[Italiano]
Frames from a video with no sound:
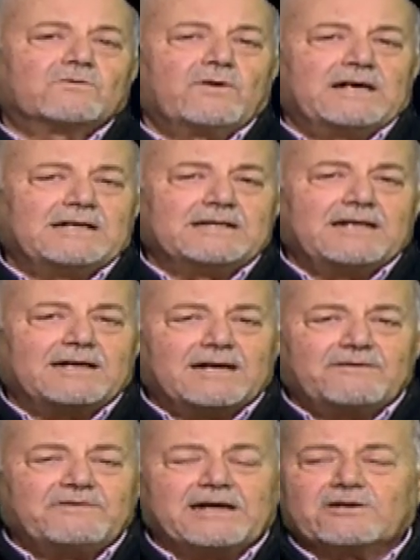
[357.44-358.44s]
quelli
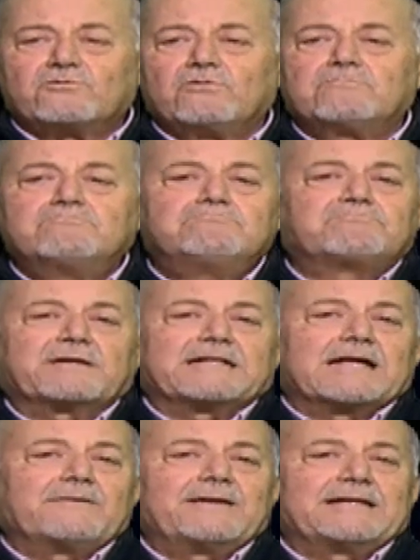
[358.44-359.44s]
della Virtu
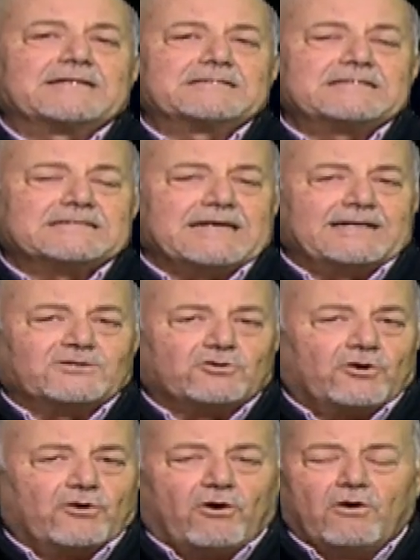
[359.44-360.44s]
praticamente si
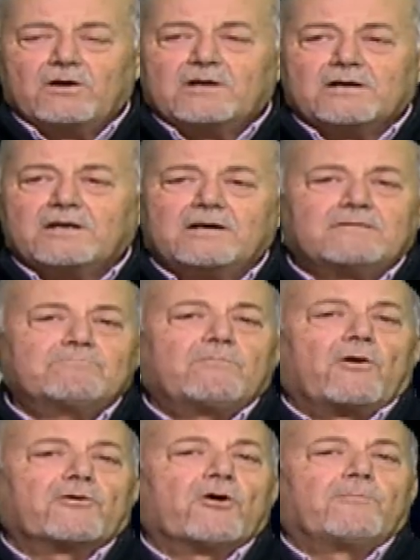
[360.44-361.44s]
sentono eh,
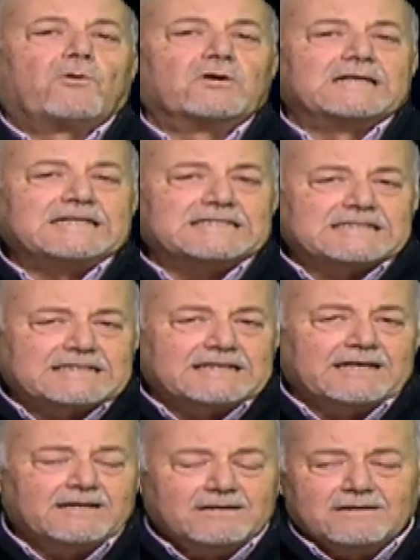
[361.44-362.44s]

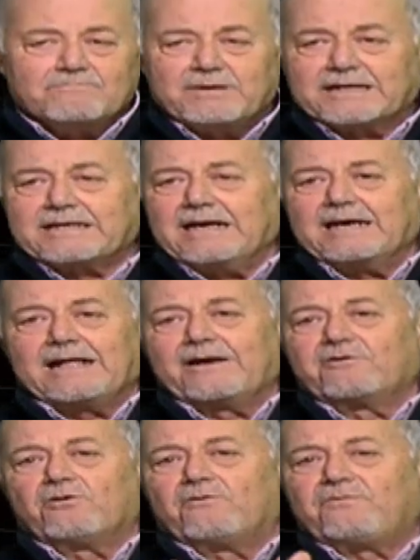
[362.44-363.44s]
monopolisti perché l'hanno